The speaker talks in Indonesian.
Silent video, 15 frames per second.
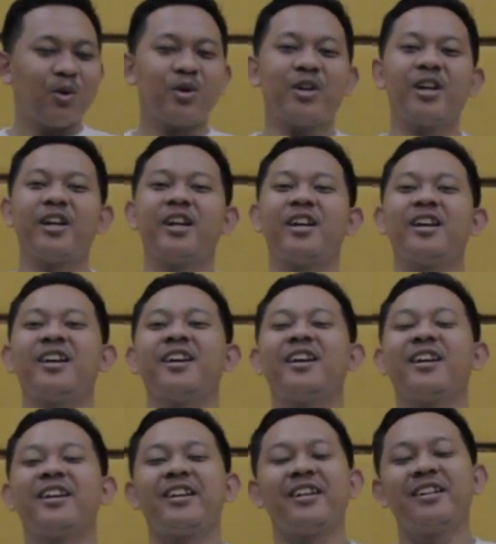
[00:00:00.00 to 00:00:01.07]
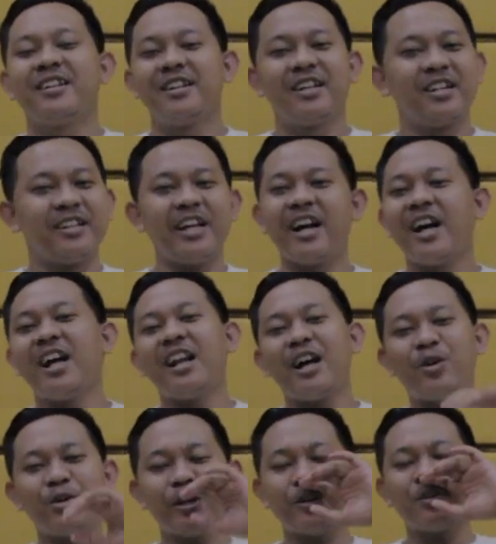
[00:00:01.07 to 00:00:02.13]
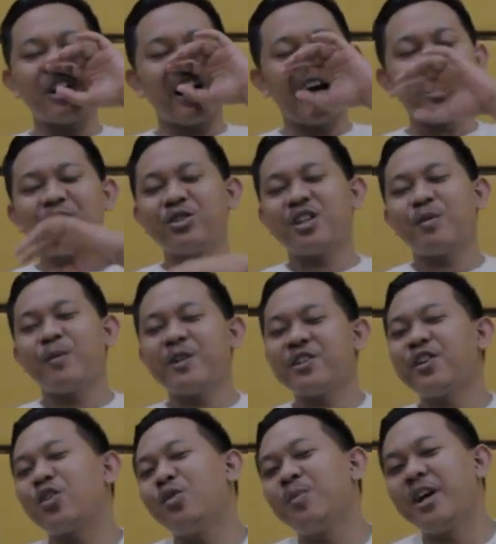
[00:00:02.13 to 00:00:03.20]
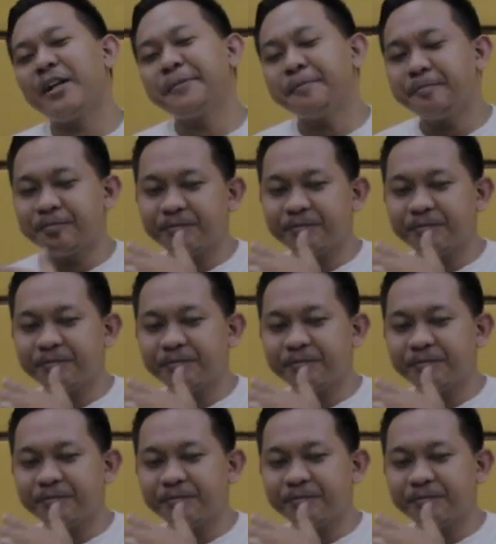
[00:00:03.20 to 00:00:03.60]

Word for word: Oke. Dia lagunya itu nggak ngaruh sama pancaroba.